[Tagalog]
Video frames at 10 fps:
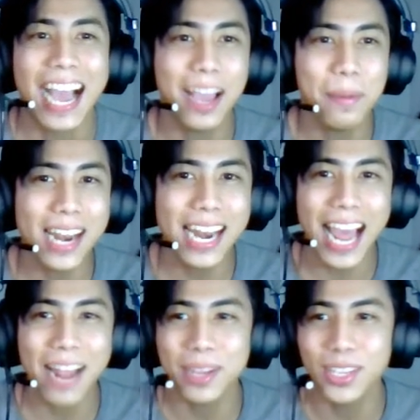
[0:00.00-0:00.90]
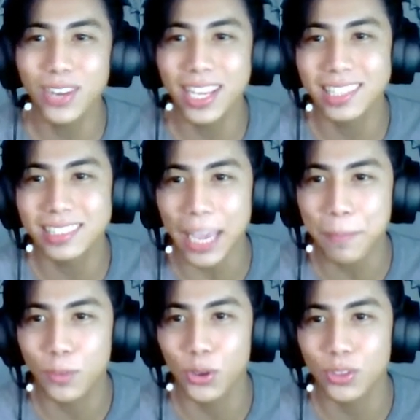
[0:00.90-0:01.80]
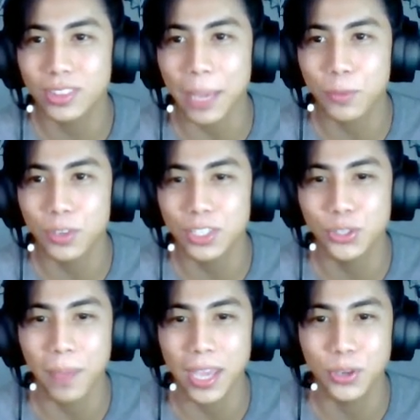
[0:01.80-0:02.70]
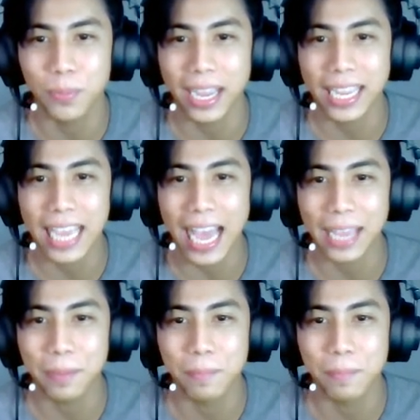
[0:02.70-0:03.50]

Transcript: Ayan, malalaman nyo na yung type ko. Yung type ko is yung medyo mahihaing